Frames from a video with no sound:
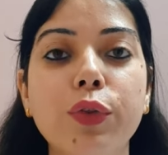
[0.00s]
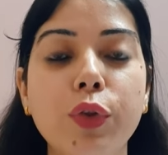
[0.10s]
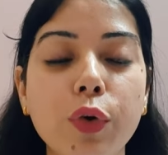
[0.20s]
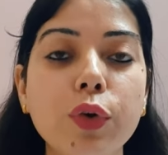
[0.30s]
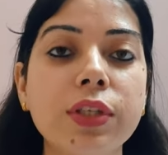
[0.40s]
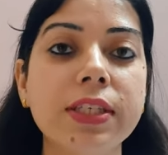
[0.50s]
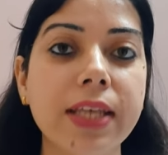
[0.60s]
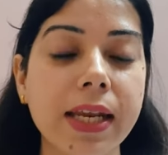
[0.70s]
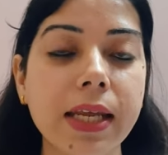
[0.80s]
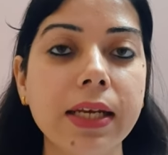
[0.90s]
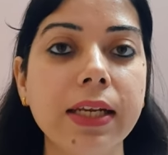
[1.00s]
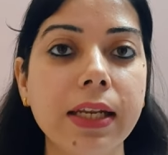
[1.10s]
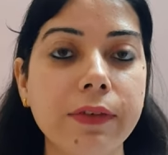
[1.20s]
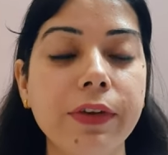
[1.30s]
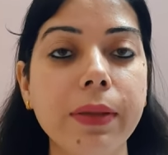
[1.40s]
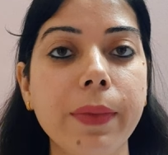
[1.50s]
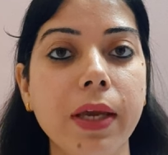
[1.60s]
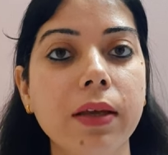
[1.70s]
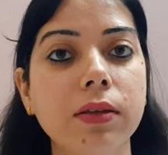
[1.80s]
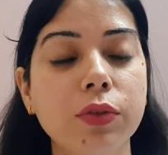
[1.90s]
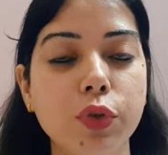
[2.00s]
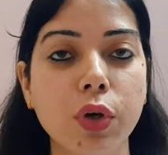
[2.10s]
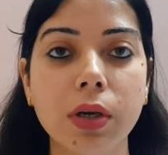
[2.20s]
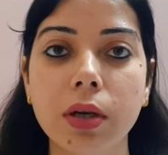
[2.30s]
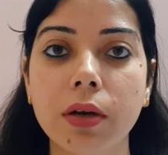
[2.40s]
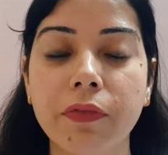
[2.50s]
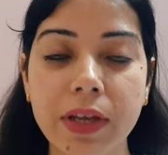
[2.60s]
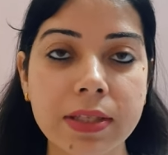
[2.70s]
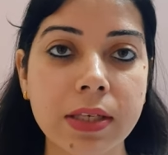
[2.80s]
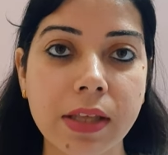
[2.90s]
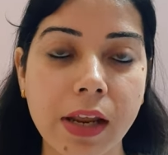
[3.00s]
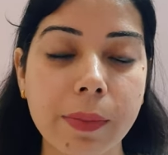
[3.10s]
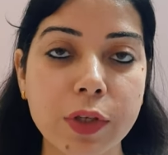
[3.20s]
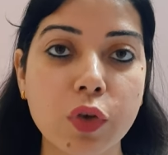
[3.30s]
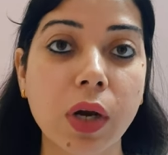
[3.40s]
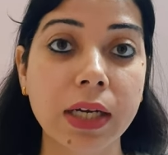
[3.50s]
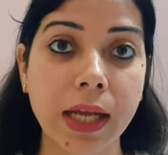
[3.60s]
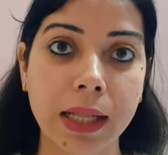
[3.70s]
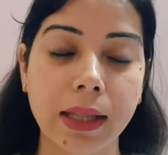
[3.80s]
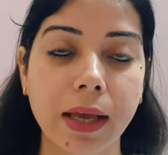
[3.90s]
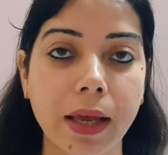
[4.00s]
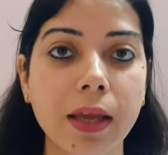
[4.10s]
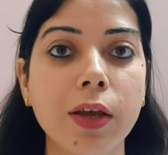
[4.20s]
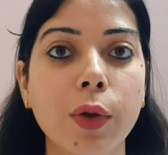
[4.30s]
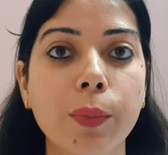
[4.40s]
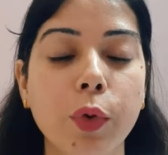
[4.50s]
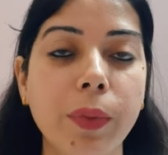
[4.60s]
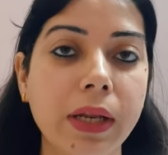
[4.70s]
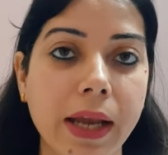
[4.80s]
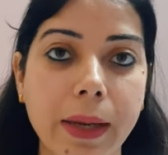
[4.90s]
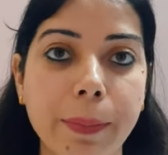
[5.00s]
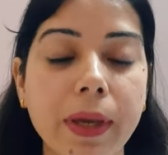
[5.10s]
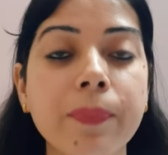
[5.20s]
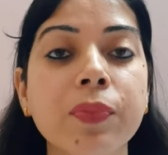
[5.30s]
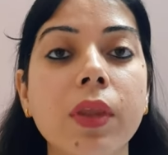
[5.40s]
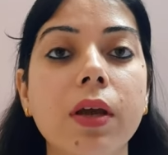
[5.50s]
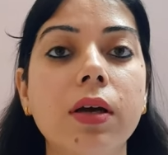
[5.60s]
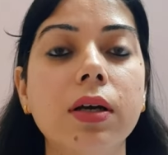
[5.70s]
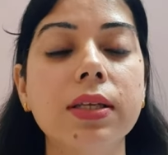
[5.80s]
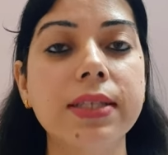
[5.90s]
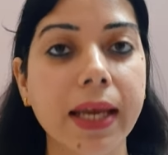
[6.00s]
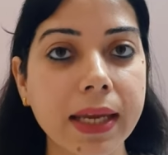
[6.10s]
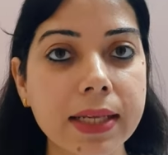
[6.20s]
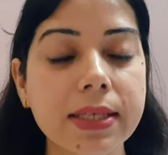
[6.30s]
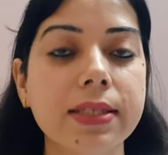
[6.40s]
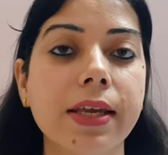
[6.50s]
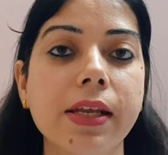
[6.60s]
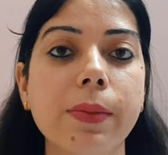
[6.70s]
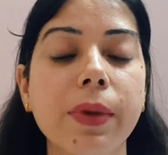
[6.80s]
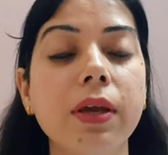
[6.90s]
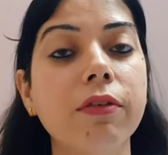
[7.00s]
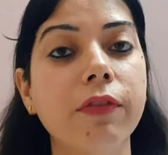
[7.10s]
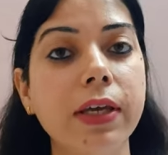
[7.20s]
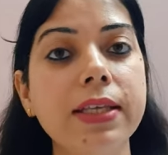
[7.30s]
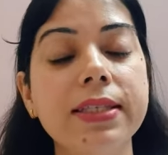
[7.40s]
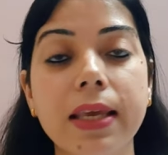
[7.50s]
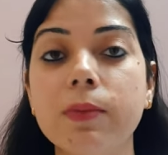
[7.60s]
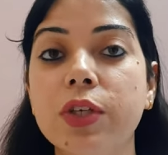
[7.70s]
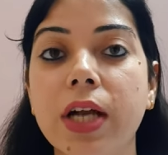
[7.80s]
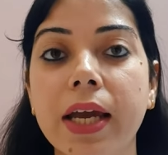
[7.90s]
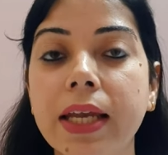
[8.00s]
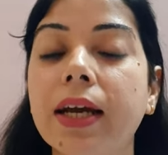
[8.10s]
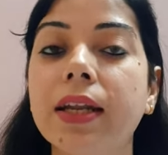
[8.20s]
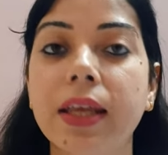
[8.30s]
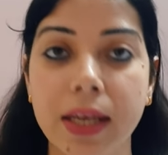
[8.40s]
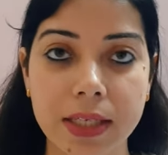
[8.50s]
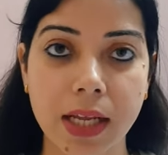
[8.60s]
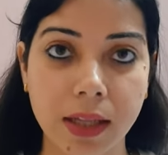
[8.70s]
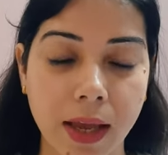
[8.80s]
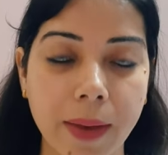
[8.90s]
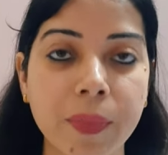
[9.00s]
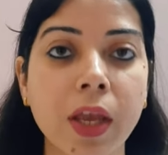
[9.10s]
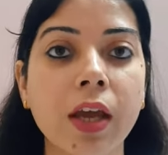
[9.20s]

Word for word: तो सीजेरियन डिलीवरी में जो फर्स्ट सीजेरियन में जो कट आता है प्यूबिक लाइन पे सेकंड सीजेरियन में वहीं सेम जगह ही कट किया जाता है